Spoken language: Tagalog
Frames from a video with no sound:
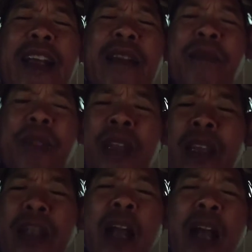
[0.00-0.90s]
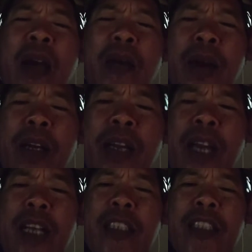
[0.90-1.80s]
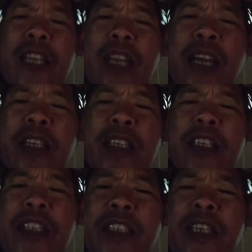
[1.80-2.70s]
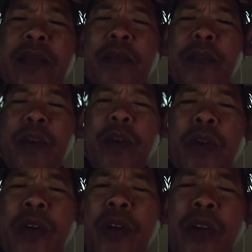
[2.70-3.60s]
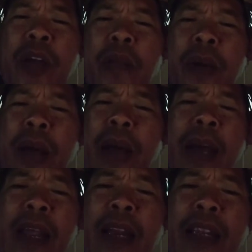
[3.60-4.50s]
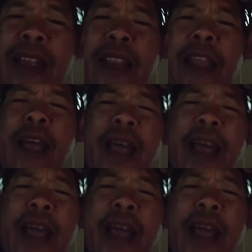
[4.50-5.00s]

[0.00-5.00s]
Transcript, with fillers: Ikaw wala sa isip ko na mahal kita